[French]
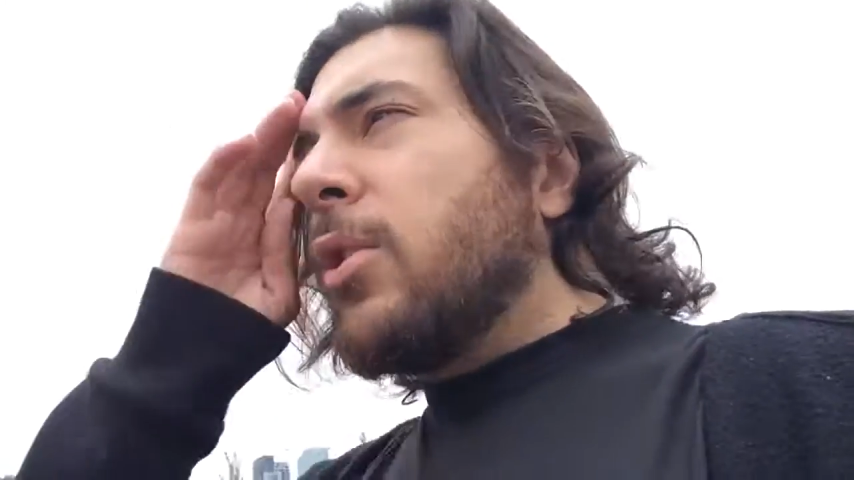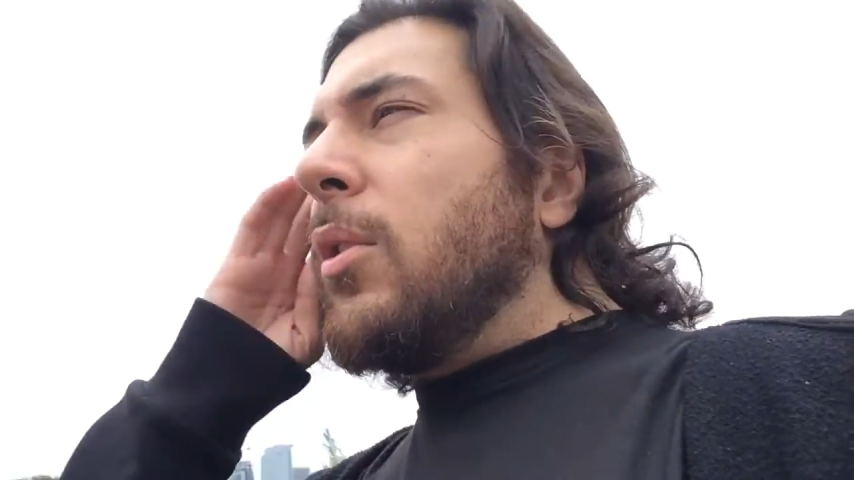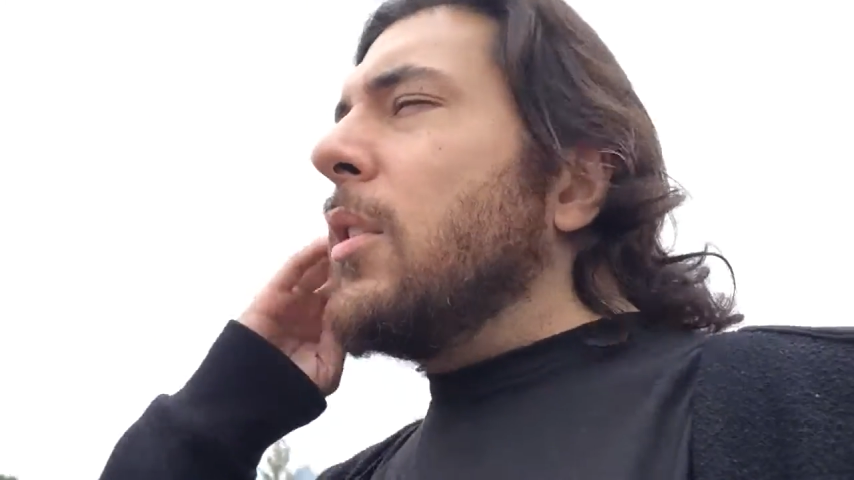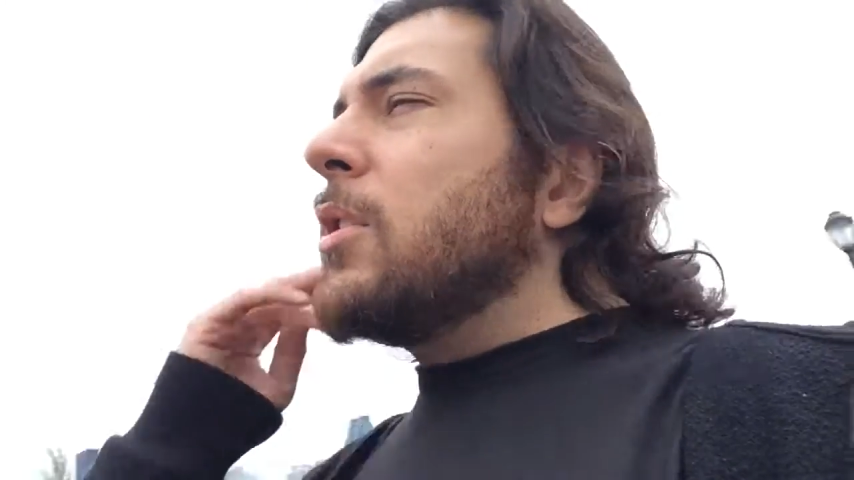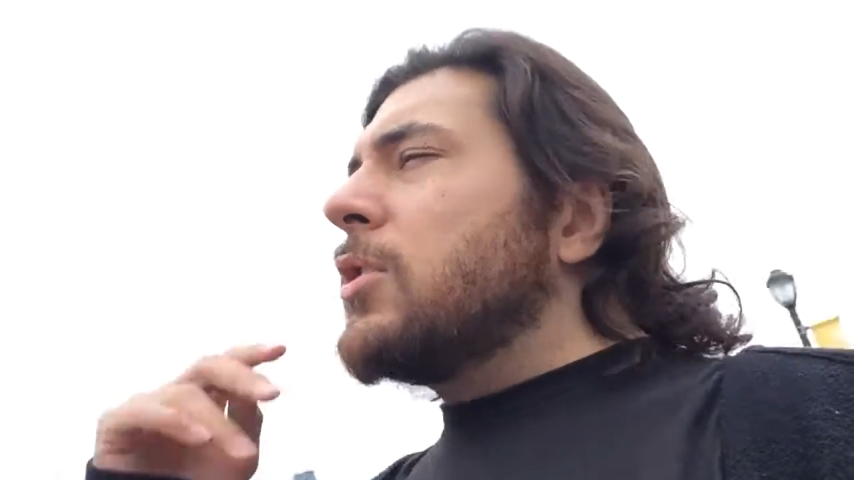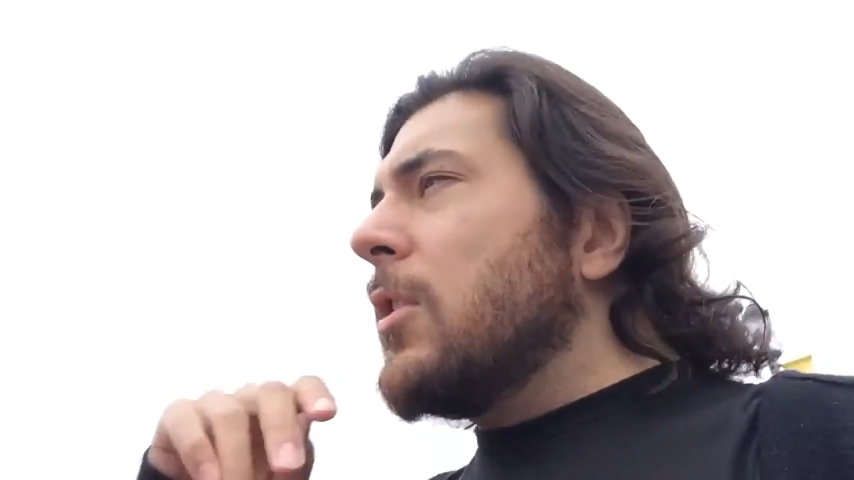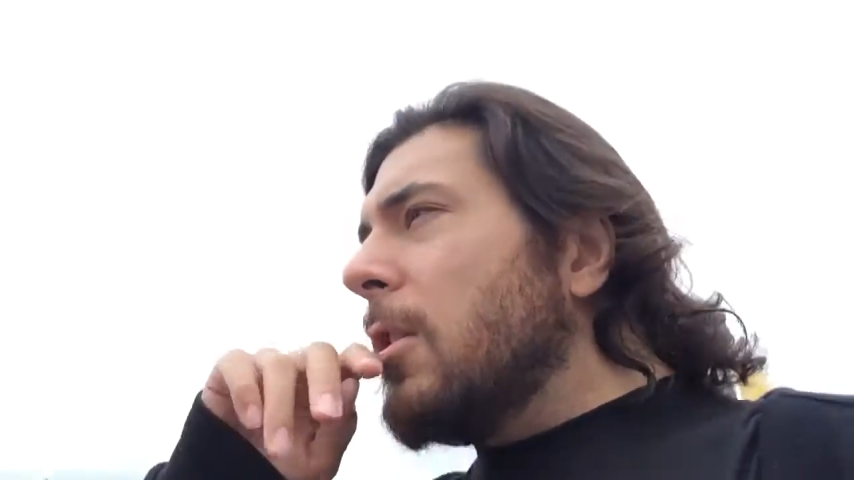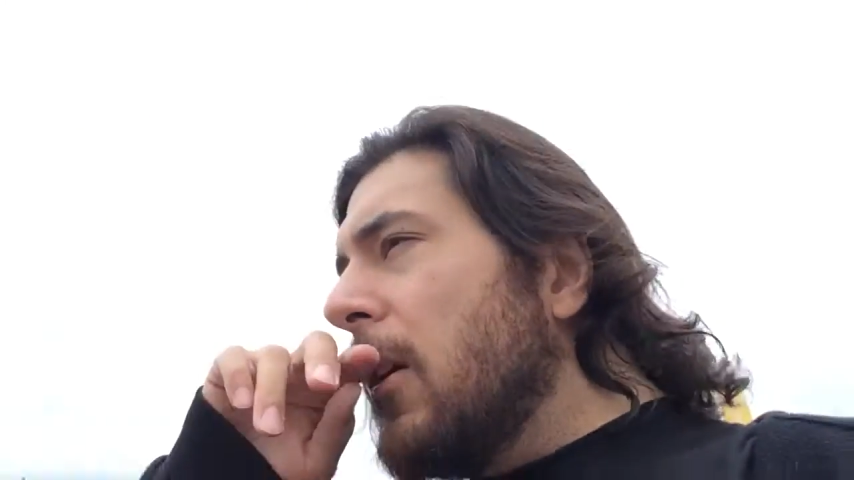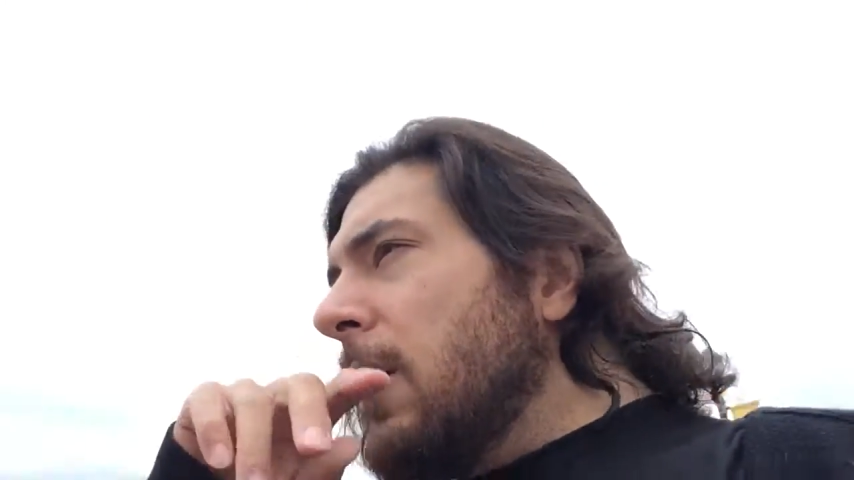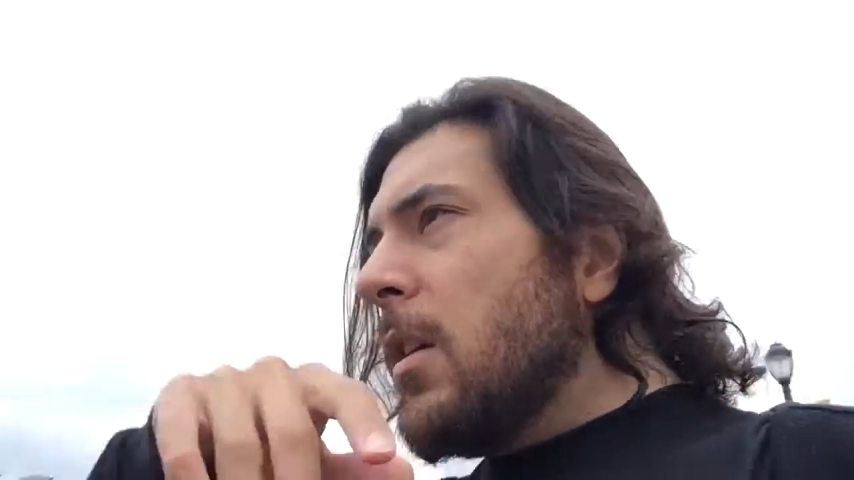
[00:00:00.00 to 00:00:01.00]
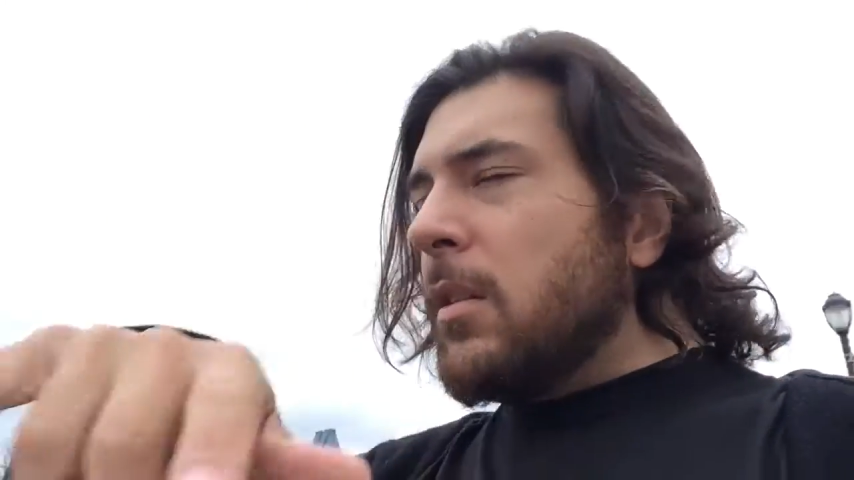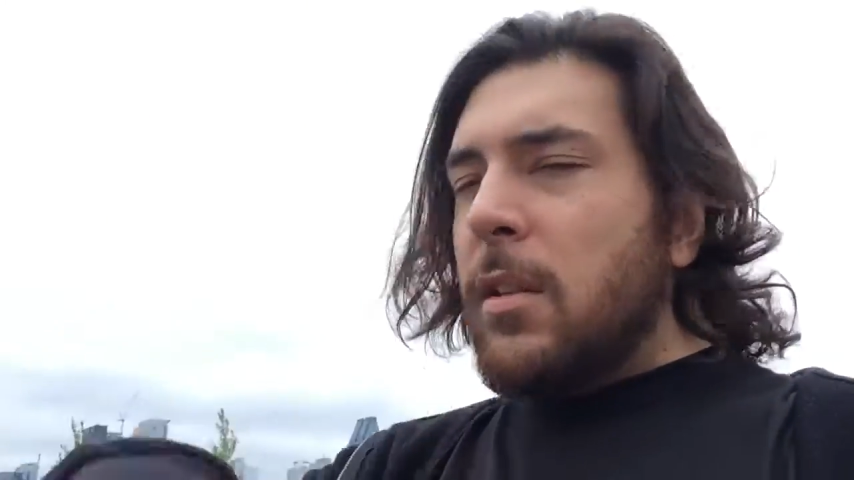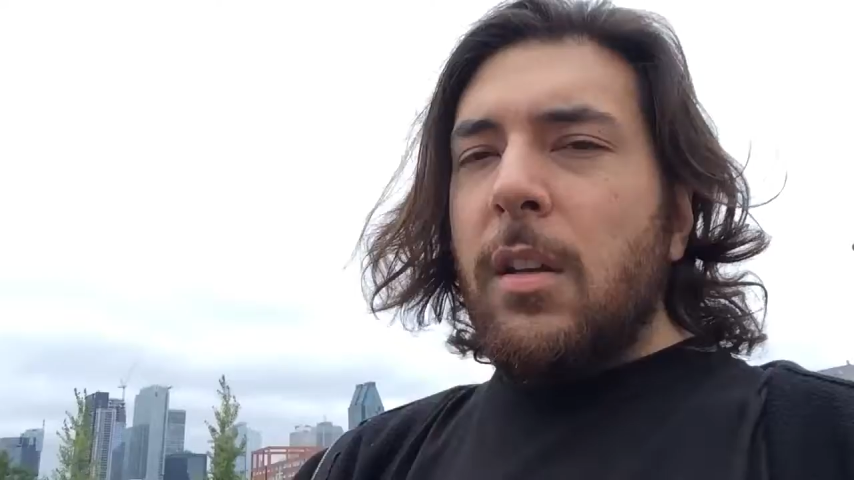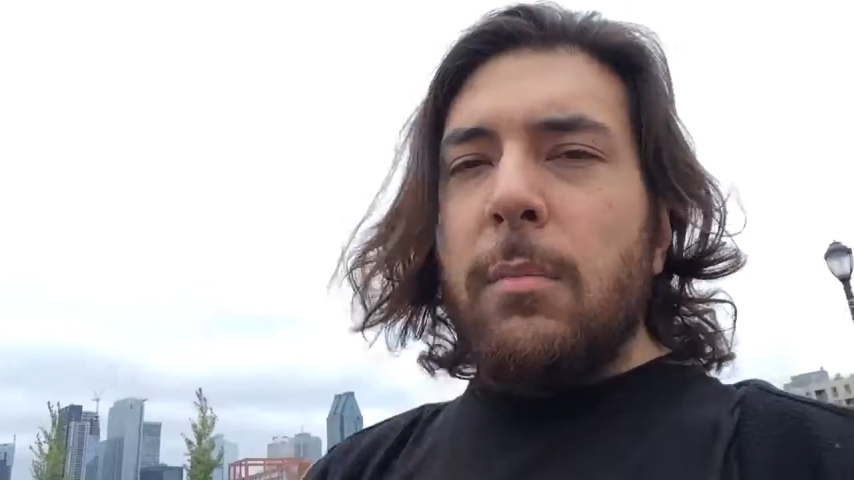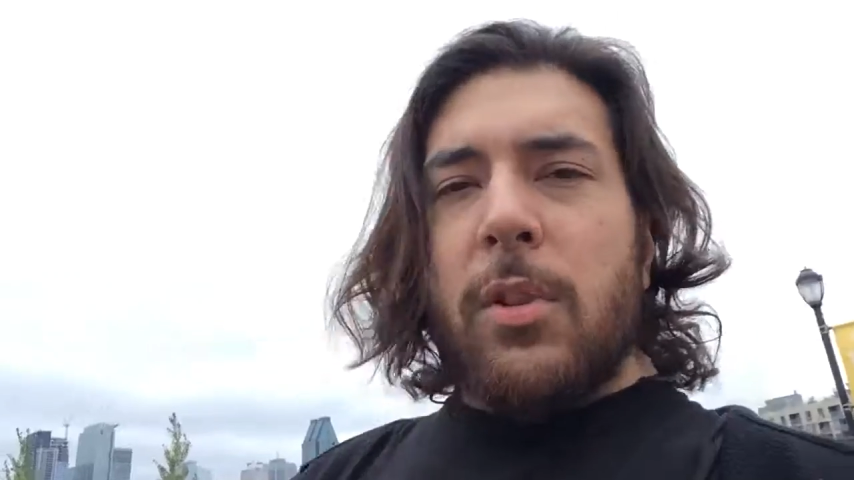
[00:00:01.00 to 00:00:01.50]
Chore, chore,
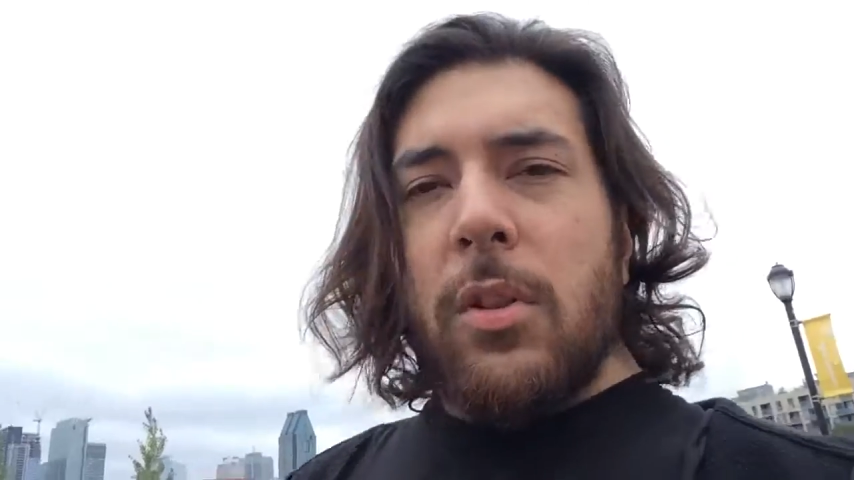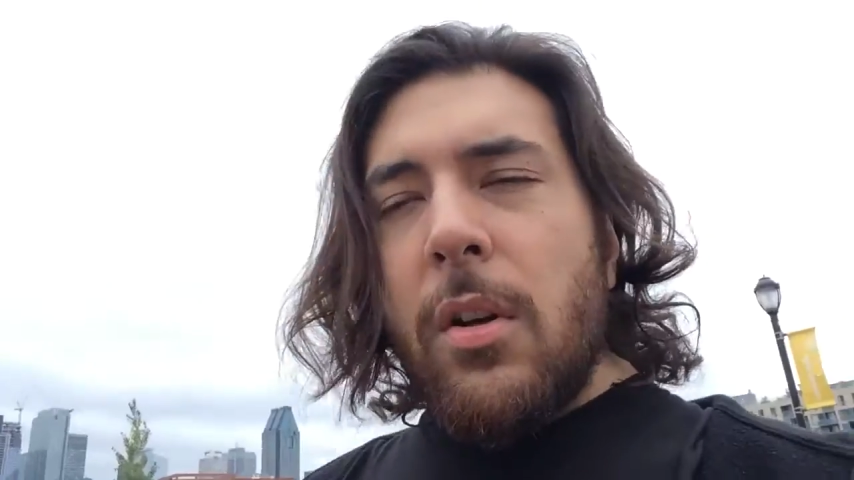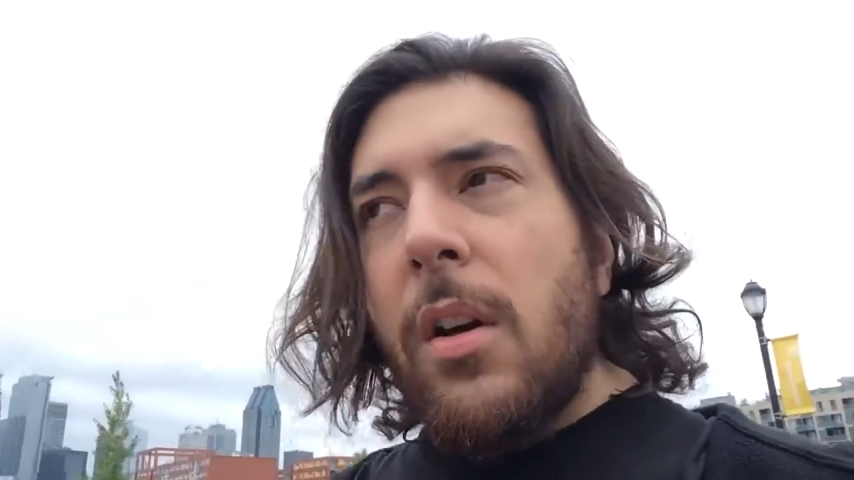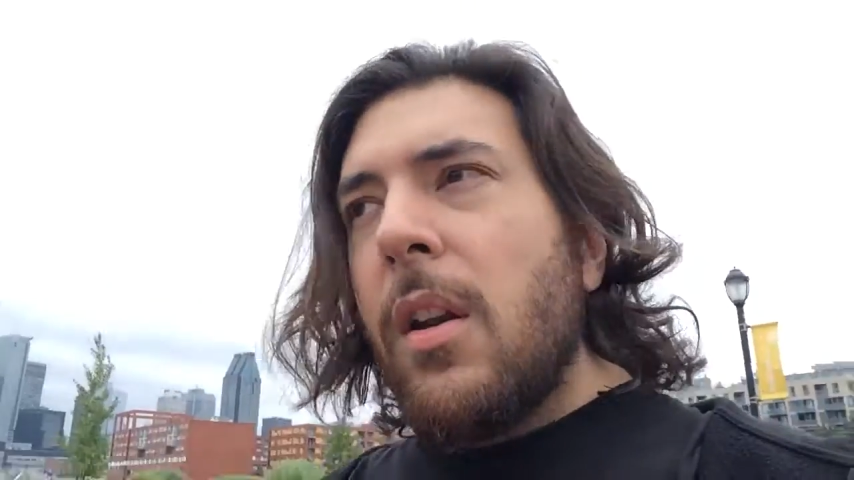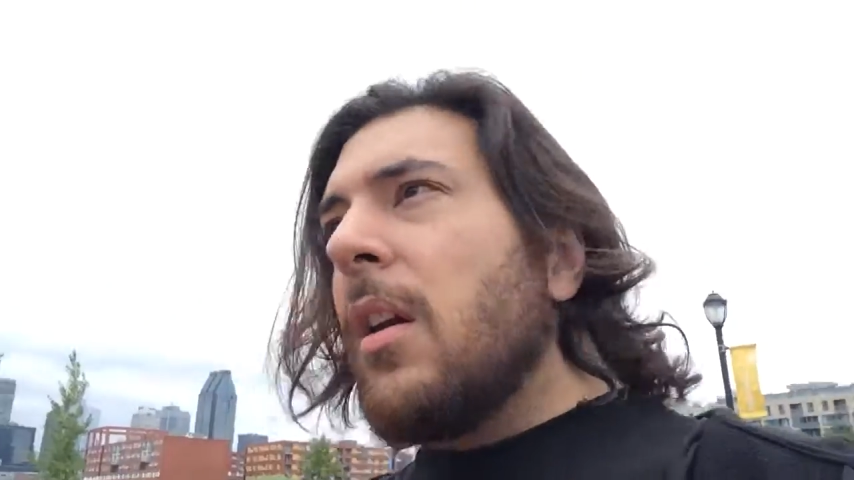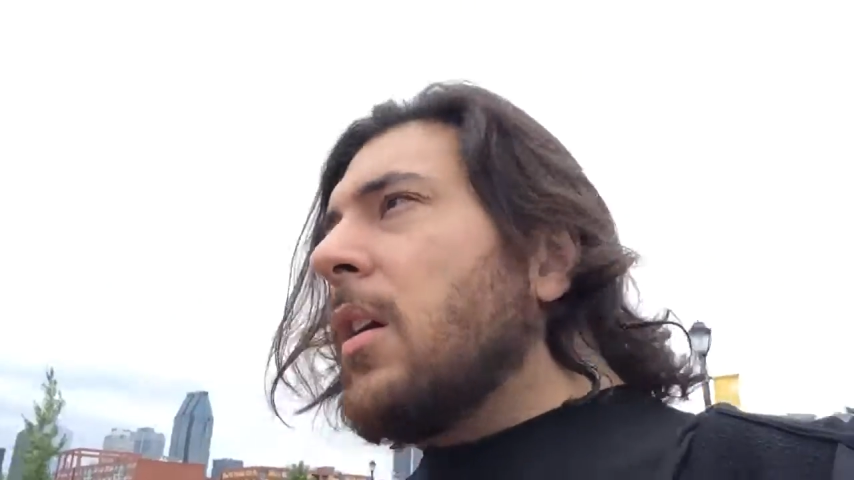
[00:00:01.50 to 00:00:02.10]
t'es ma chore,